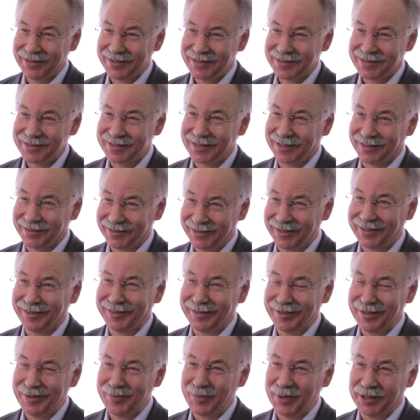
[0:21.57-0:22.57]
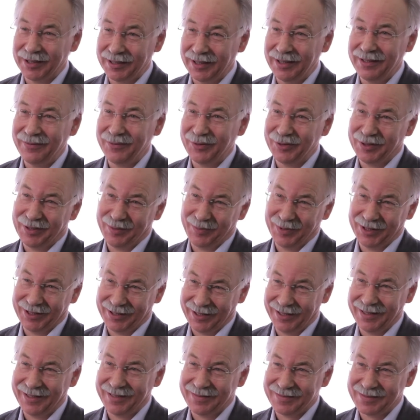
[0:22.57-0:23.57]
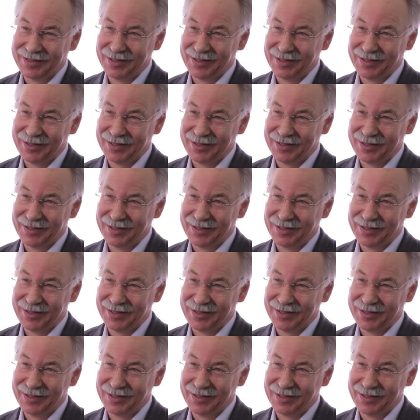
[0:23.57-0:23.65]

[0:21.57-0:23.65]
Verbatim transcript: стандартная модель фундаментальных